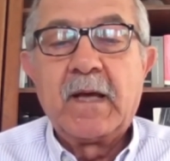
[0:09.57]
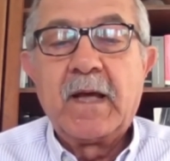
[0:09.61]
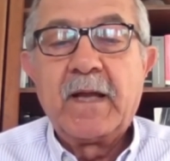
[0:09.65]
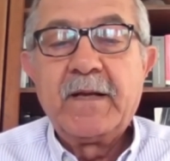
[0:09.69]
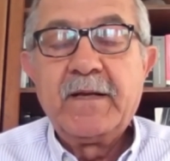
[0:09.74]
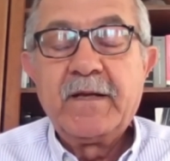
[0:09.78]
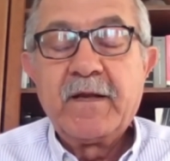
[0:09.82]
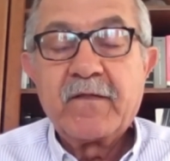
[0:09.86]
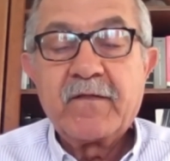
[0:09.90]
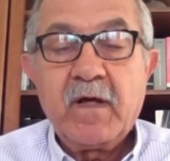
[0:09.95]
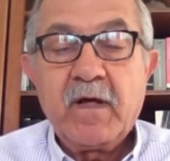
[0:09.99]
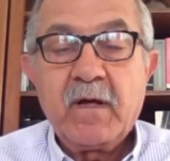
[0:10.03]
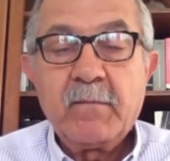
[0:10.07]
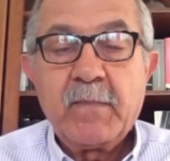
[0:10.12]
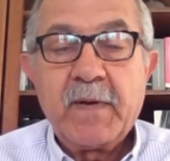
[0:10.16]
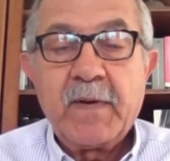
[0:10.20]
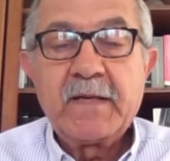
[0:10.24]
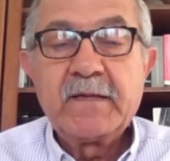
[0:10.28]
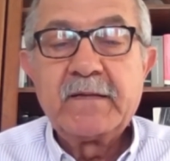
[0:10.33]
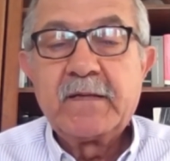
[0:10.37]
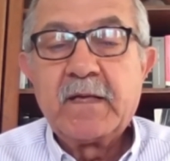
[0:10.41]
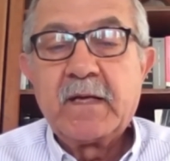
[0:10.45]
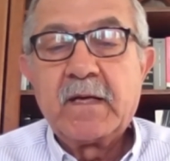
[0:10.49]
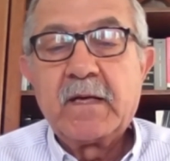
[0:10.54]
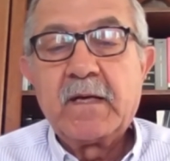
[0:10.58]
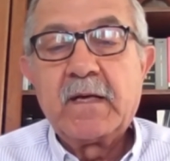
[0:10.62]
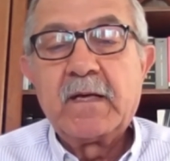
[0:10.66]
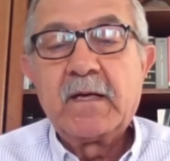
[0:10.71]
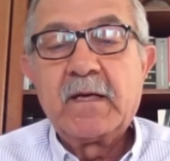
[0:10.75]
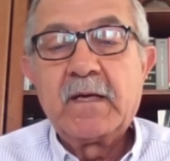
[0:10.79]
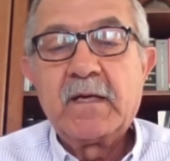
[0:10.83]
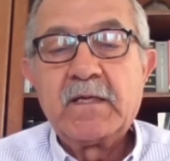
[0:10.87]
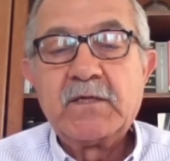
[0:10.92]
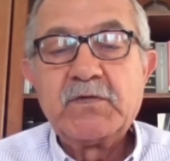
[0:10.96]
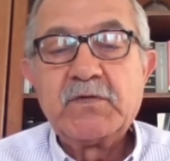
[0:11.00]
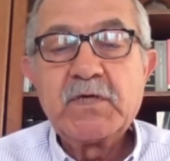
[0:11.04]
هالنظام
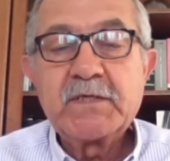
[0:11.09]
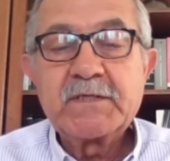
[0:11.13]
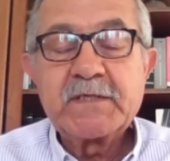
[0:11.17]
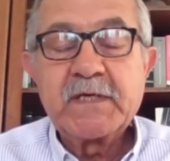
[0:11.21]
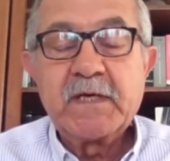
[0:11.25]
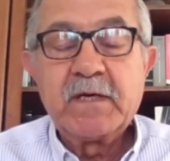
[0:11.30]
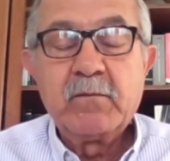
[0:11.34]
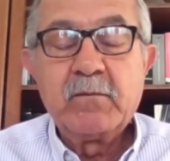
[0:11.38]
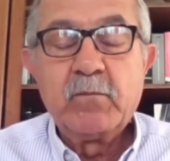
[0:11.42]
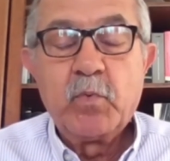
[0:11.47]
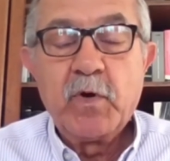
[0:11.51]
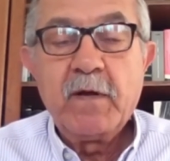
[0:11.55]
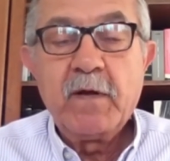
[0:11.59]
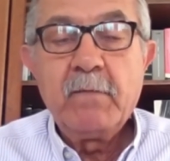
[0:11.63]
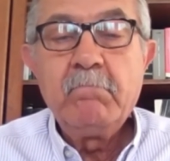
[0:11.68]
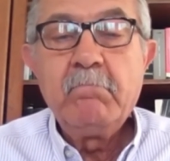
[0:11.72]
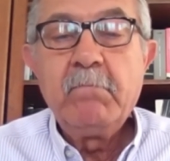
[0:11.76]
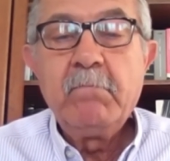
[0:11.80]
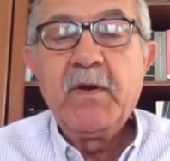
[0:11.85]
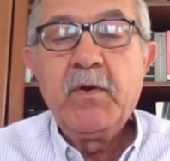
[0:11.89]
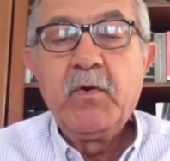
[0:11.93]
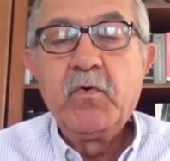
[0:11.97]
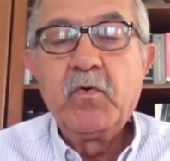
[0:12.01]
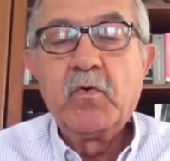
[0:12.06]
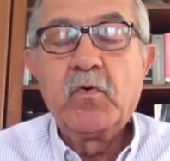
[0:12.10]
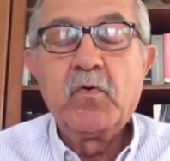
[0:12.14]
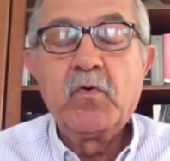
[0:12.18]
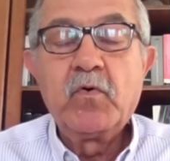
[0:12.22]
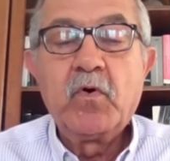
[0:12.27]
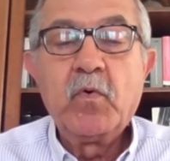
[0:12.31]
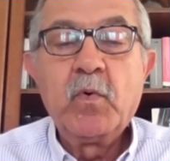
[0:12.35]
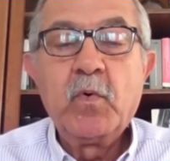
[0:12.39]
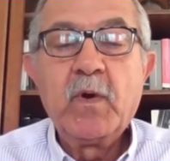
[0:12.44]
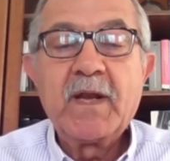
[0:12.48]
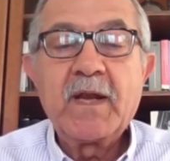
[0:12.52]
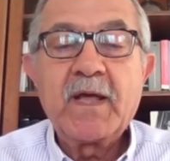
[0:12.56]
هيدا جزء مهم منه
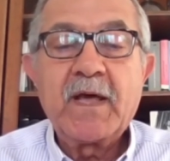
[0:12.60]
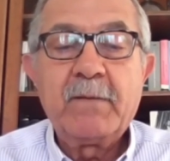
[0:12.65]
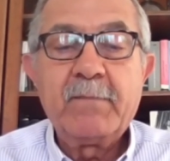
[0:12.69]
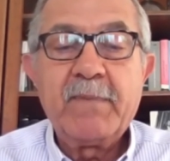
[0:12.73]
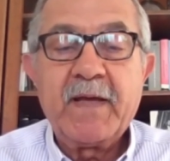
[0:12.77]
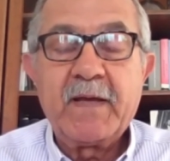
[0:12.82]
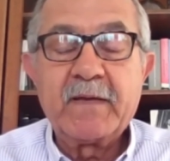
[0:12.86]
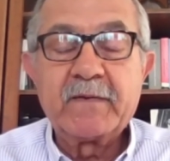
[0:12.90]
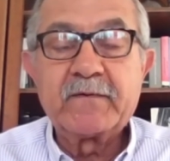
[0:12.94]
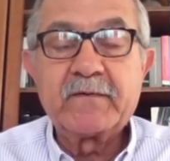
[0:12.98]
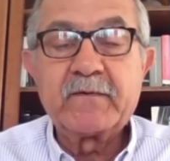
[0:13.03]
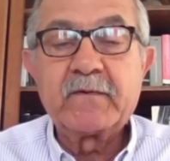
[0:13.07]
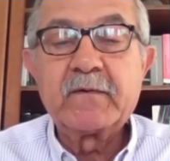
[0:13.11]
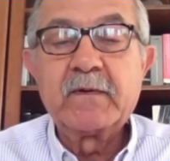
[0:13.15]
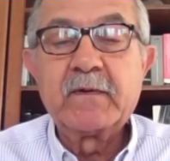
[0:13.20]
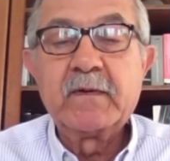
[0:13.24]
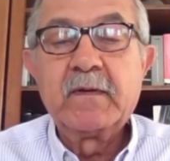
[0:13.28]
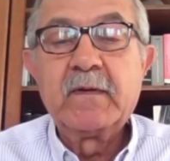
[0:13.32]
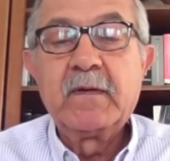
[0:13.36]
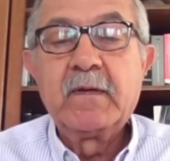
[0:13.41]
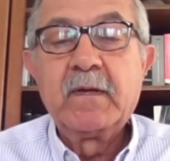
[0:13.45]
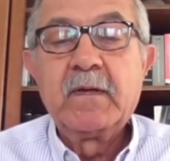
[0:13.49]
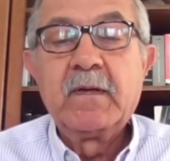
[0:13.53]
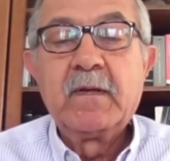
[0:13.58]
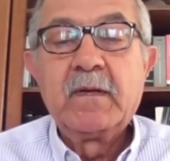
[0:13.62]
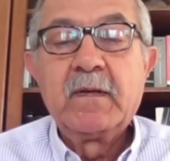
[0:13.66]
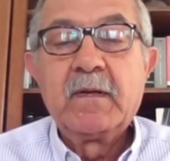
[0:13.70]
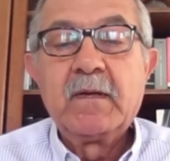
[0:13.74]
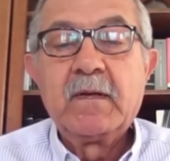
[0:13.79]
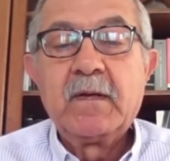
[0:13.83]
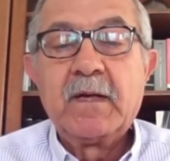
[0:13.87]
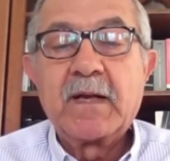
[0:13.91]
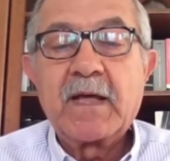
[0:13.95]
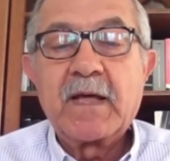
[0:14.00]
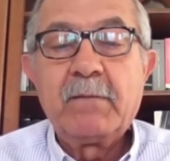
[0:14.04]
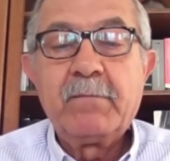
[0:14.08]
هو الغابات
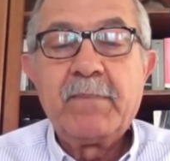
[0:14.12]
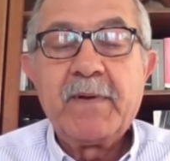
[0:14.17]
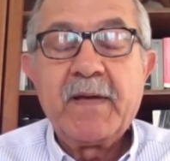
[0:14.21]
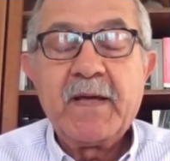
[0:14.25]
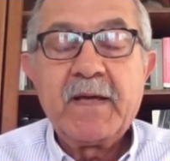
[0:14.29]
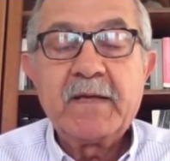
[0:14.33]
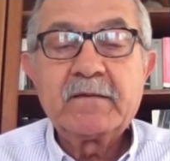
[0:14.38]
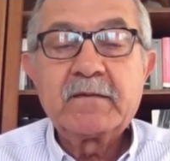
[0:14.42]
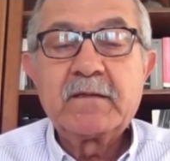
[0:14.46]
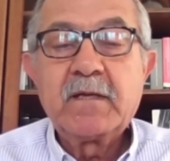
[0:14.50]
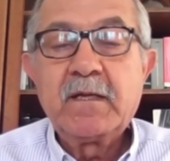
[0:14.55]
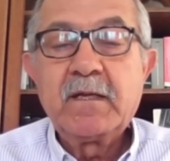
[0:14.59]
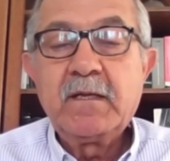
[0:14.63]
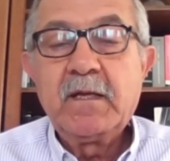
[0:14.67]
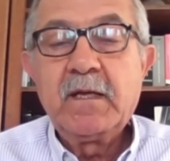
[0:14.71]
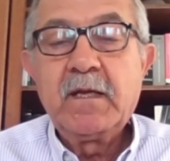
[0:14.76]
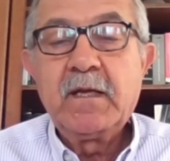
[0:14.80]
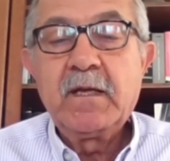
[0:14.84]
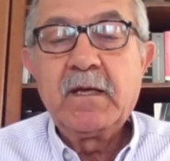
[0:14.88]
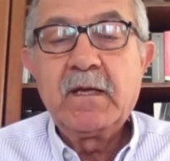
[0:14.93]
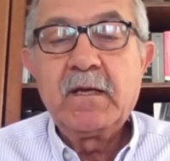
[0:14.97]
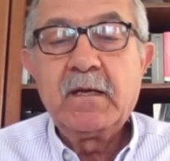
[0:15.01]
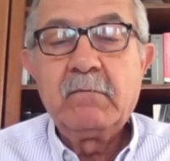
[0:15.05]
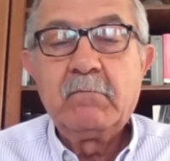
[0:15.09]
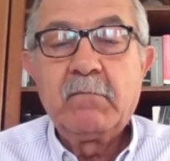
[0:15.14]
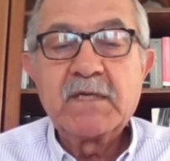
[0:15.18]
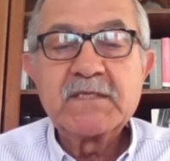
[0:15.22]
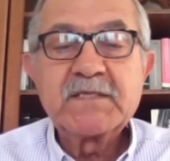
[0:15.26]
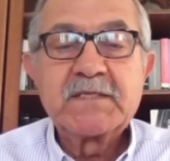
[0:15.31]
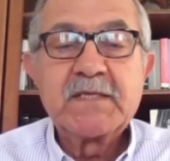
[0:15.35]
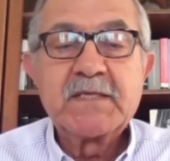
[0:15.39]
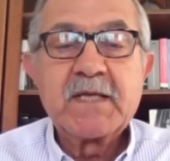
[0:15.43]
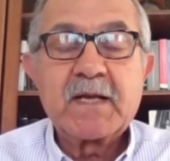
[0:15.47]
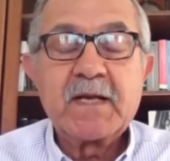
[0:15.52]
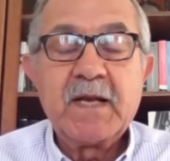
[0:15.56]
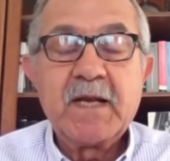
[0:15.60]
الغابات هي
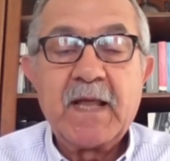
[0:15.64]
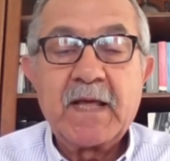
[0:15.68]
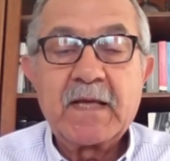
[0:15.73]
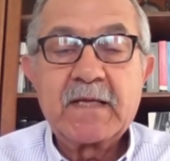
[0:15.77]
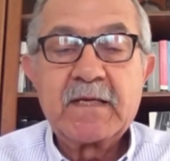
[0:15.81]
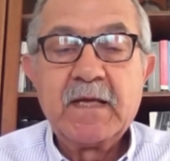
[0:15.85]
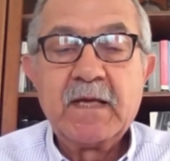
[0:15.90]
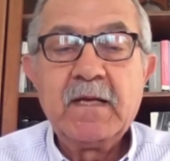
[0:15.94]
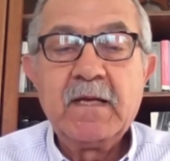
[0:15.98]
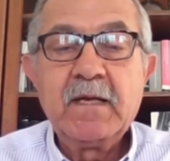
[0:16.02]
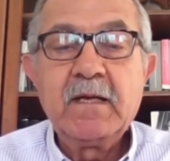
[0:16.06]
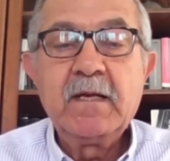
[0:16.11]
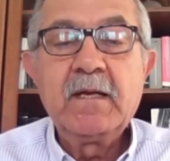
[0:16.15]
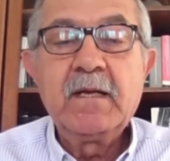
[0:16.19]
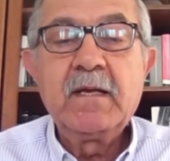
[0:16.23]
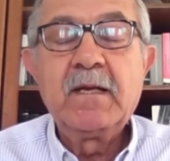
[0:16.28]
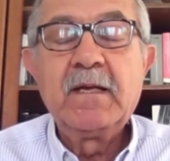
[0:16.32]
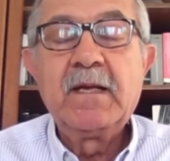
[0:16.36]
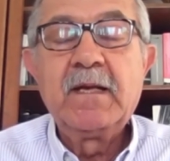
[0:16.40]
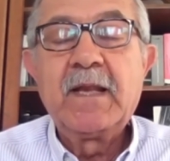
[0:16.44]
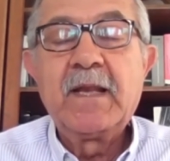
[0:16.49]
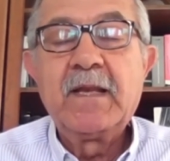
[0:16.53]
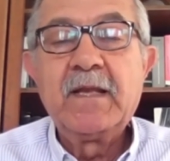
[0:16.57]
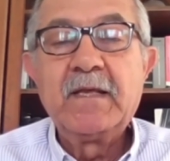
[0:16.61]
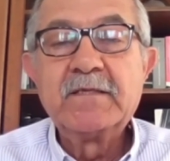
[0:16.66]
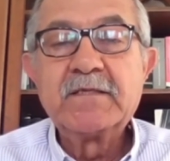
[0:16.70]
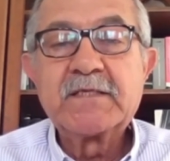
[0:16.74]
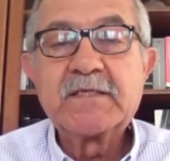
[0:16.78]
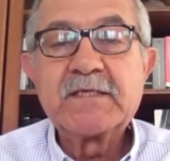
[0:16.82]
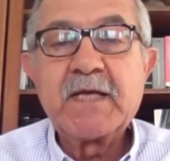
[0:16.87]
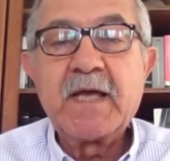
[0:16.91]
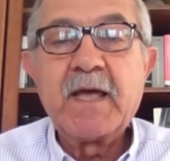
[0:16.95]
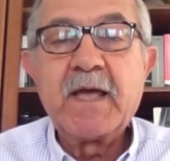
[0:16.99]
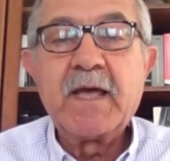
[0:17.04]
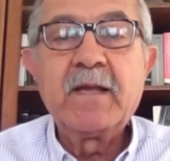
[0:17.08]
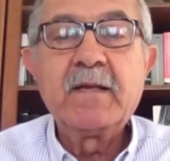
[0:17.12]
مصدر الأكل
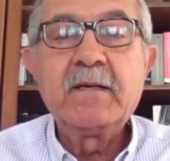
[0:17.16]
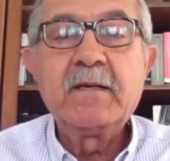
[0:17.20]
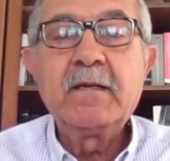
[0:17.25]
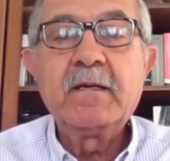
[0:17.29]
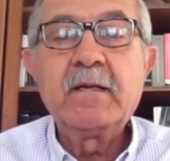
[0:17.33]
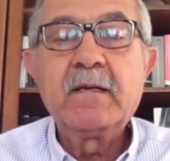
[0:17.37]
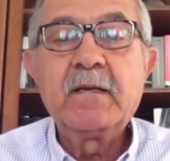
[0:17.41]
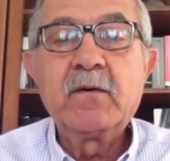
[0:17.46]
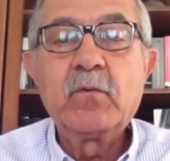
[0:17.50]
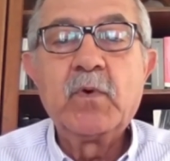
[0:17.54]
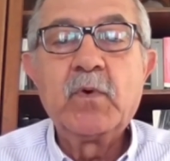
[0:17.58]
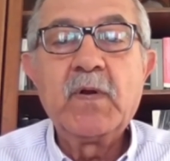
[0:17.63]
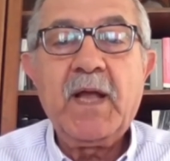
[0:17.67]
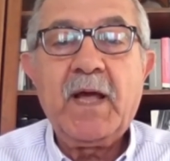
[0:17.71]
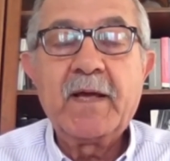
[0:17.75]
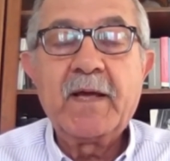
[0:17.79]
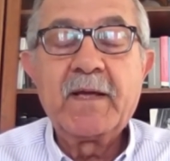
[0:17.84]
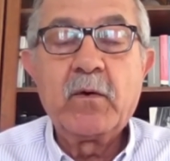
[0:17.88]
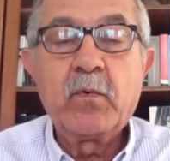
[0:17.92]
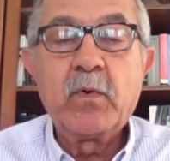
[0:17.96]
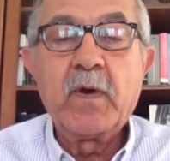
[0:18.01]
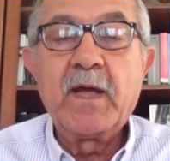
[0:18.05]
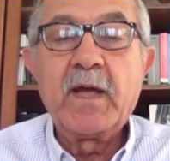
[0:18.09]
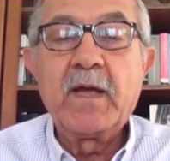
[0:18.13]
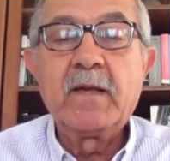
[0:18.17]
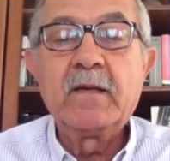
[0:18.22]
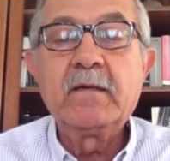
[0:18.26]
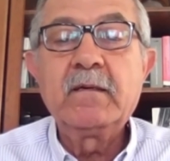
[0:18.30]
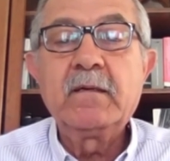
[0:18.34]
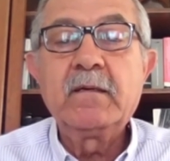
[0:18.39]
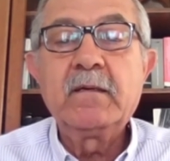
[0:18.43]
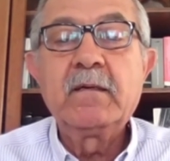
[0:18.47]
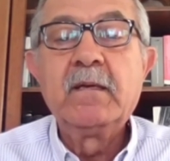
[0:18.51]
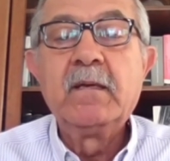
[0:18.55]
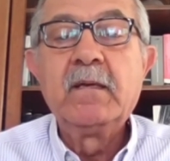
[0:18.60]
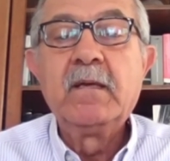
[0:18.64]
للإنسان والحيوان